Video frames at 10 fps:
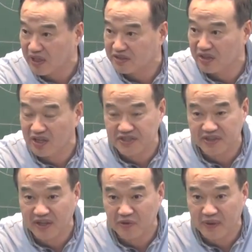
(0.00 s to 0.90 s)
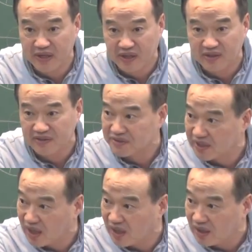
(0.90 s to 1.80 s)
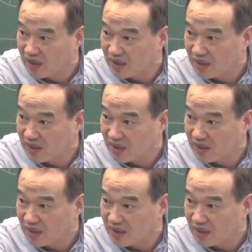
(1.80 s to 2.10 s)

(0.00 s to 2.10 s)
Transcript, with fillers: 딱 정해진 대로만 뭐 해라 그랬으니까.